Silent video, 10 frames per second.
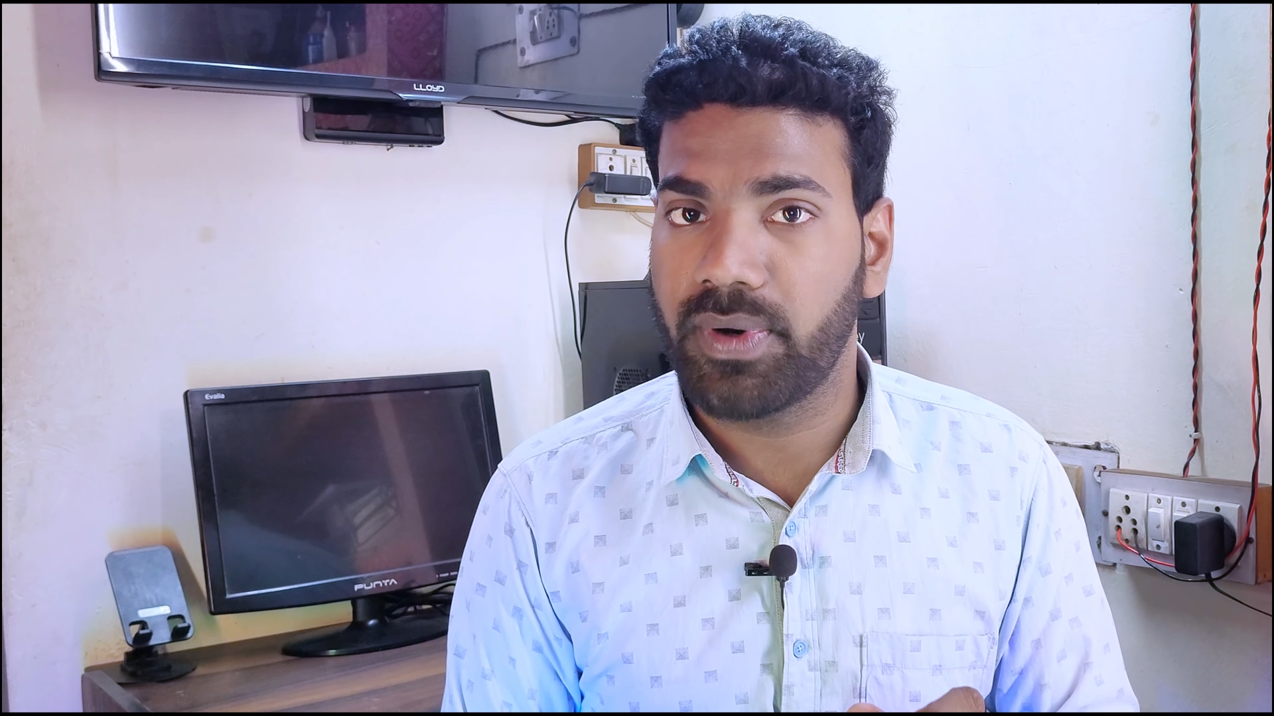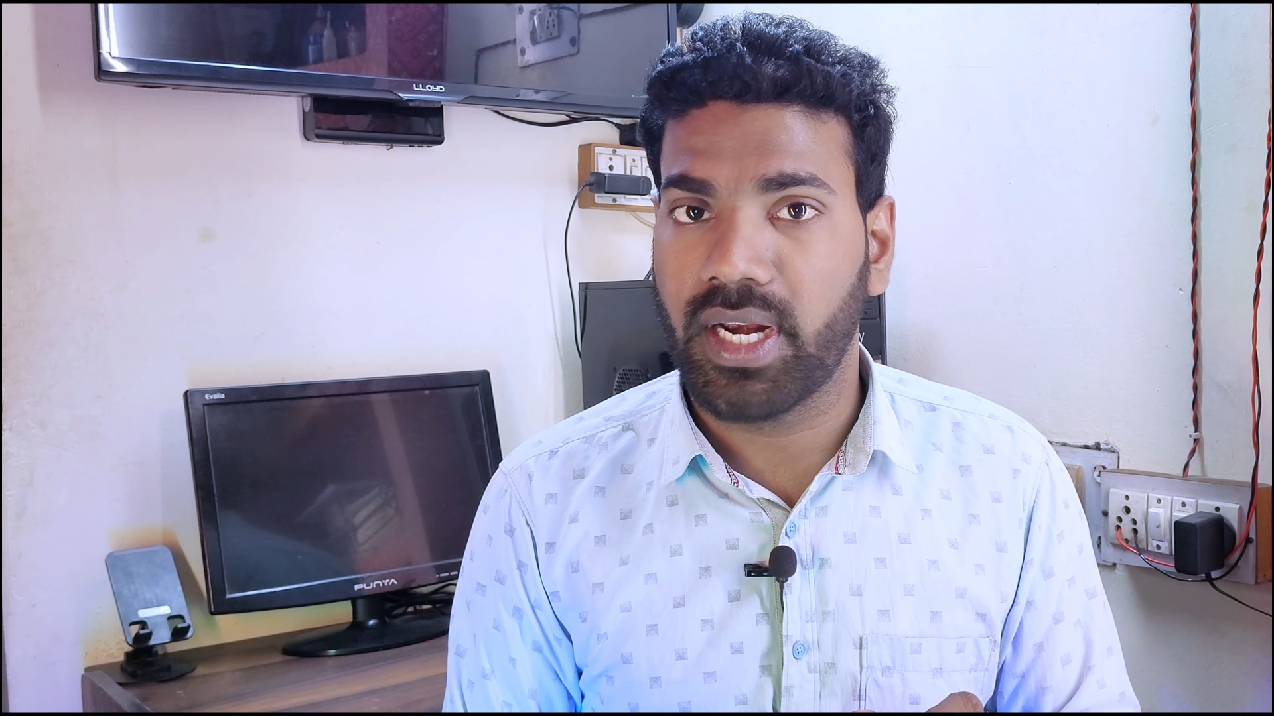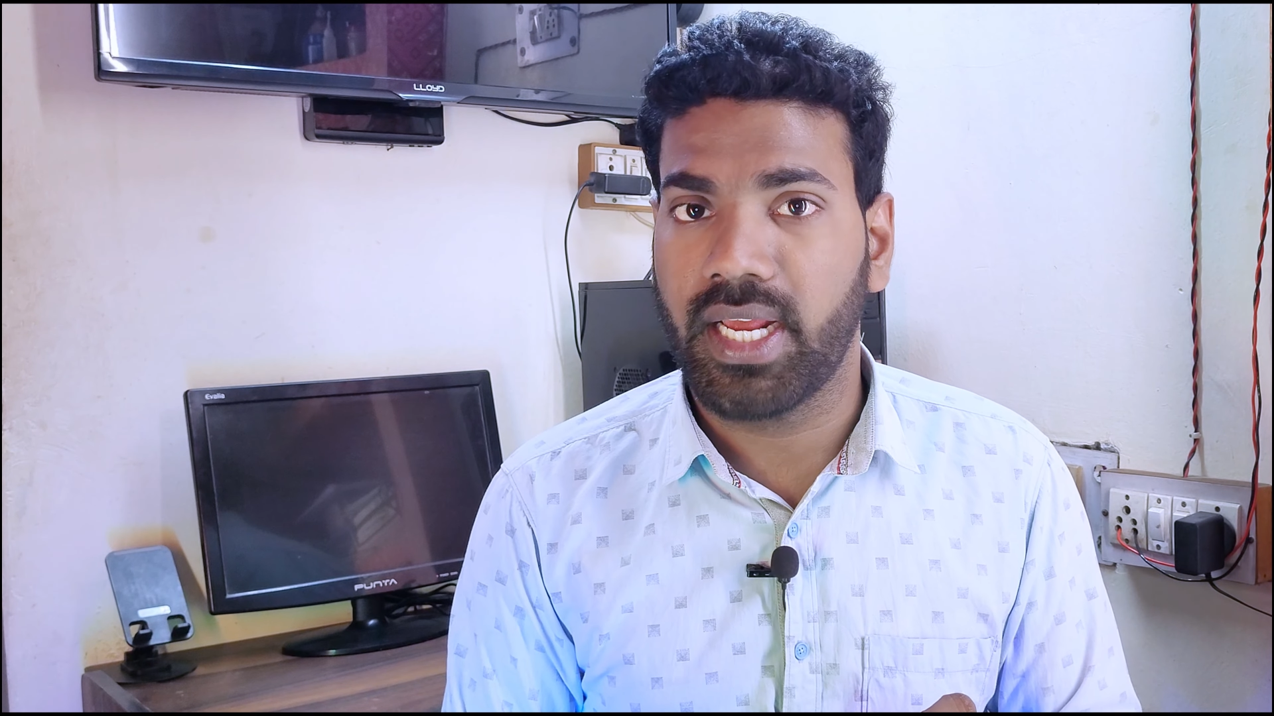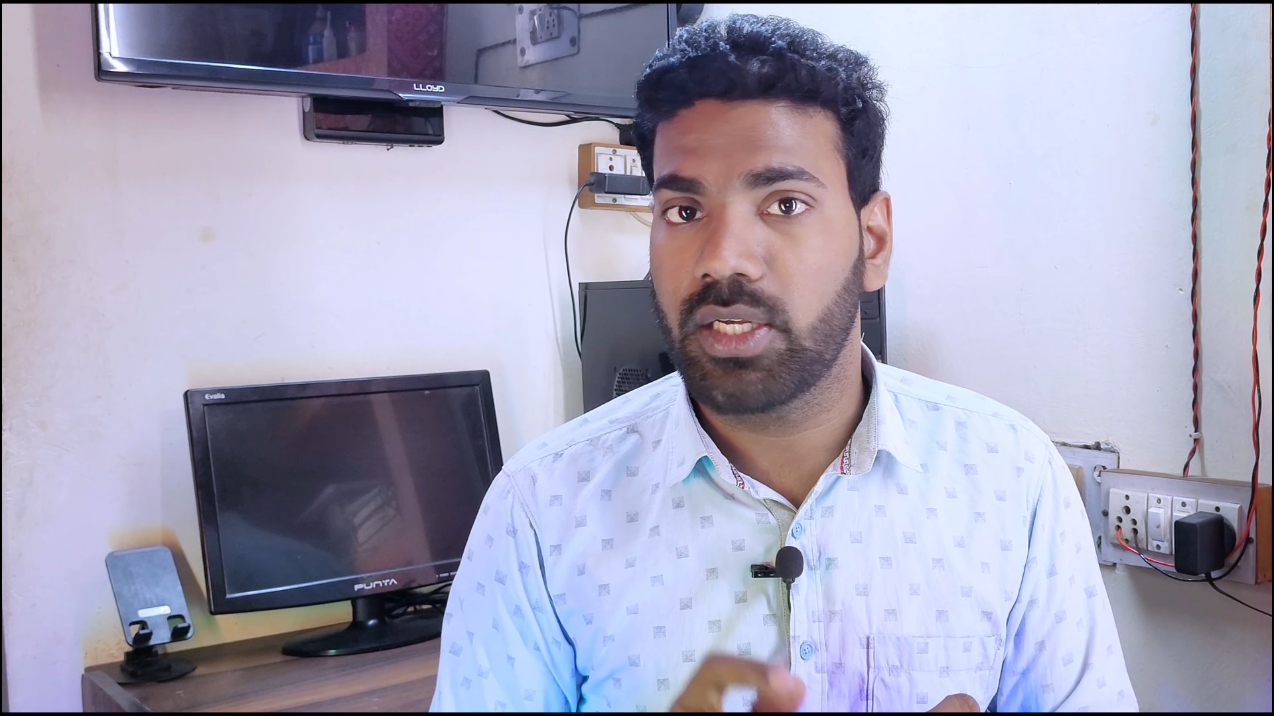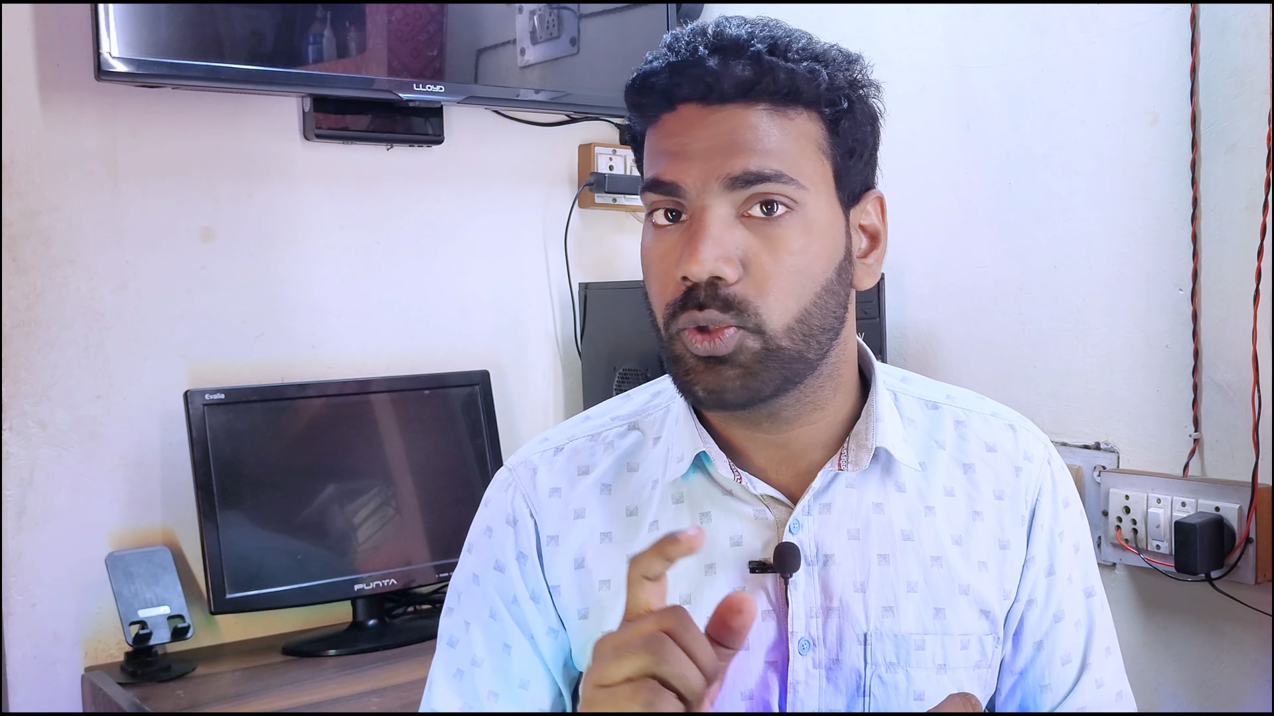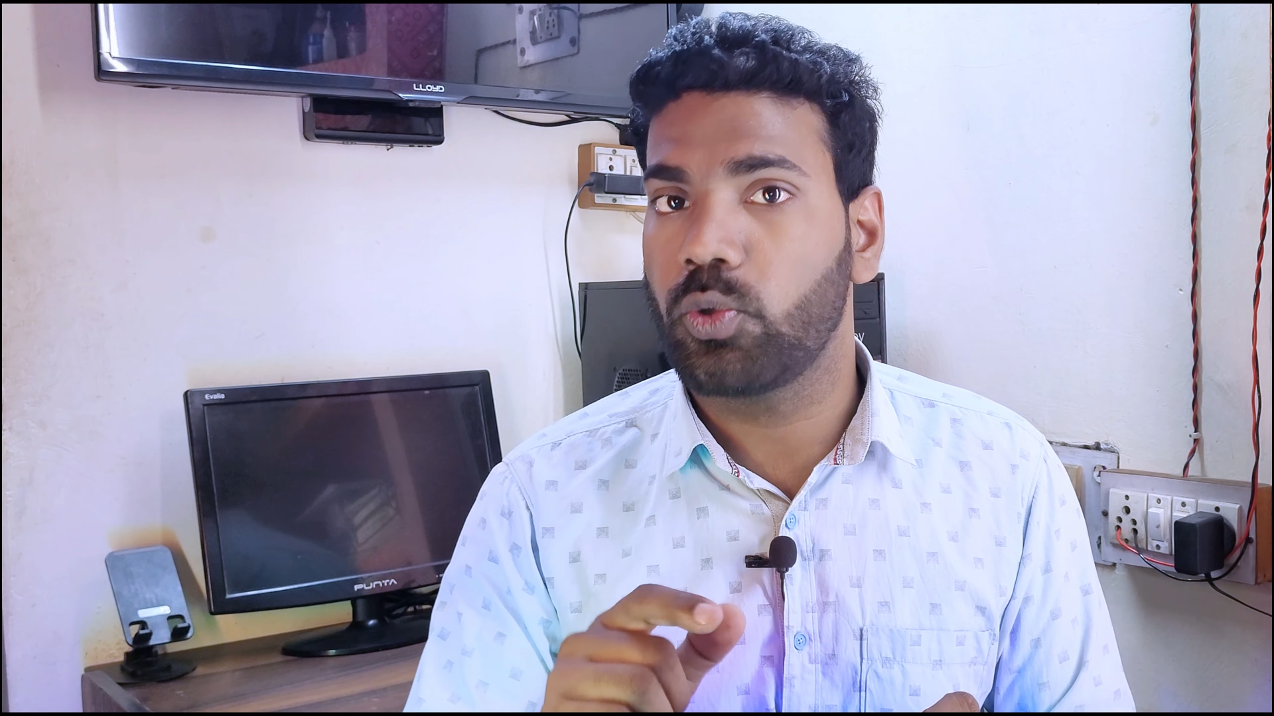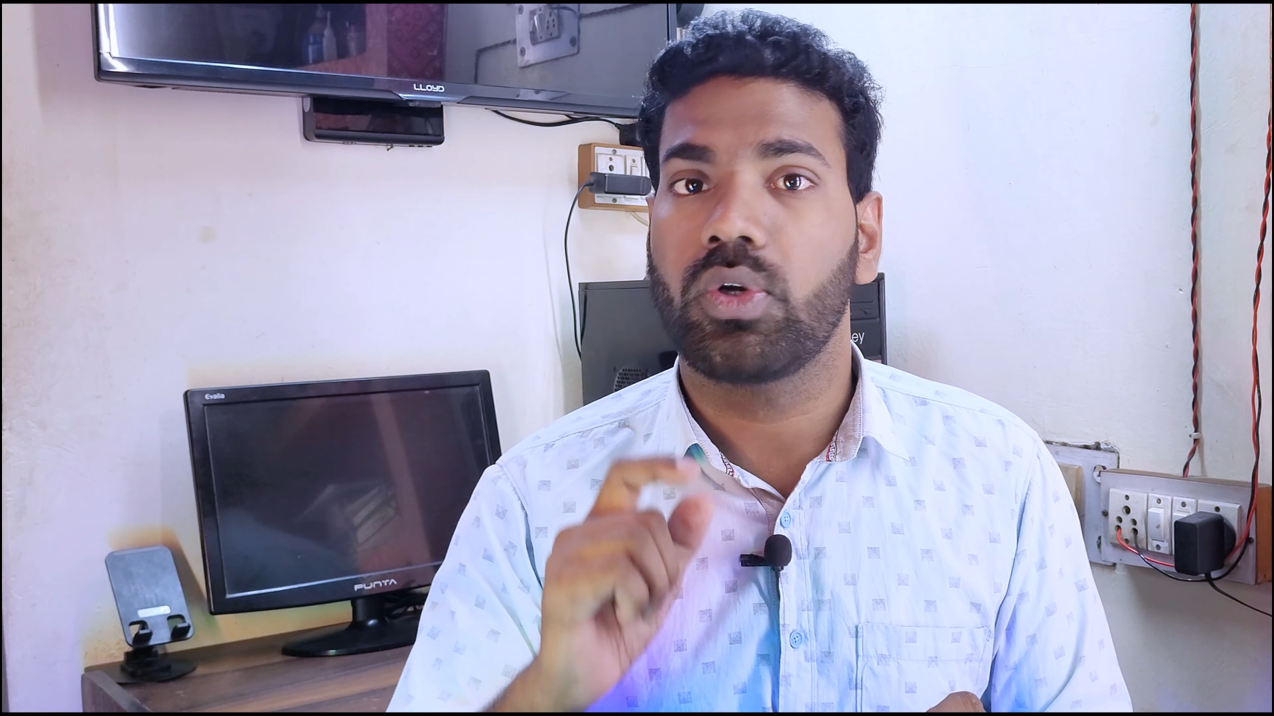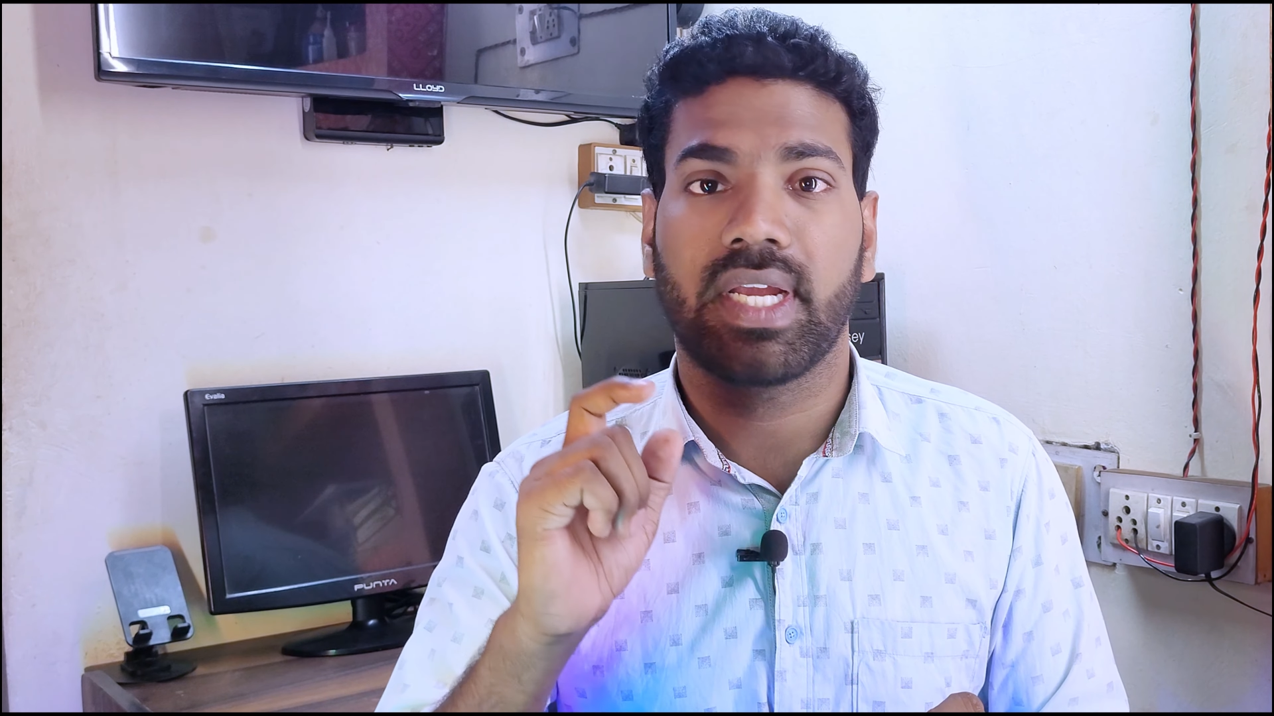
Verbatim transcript: करना है तो